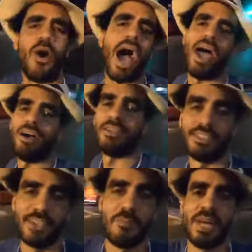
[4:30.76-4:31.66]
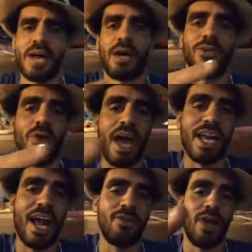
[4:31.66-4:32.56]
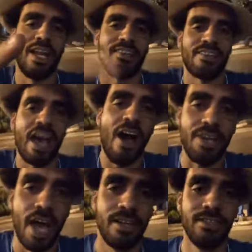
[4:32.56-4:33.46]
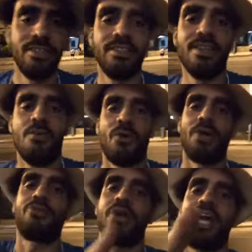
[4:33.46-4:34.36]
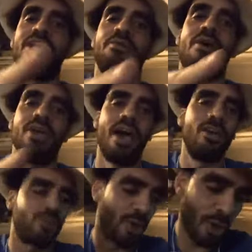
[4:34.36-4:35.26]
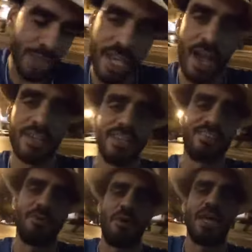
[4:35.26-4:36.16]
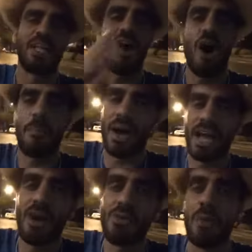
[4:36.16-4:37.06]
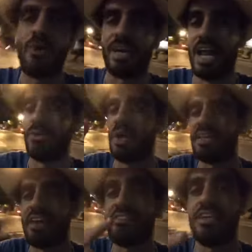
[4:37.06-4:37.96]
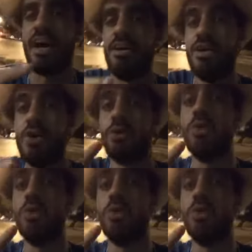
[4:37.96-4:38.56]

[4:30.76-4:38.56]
vaya. Mira, para que tú veas que la naturaleza es sabia. Por eso era que no me había ido esos dos días. Se me había trabado el paraguas porque la naturaleza decía, tú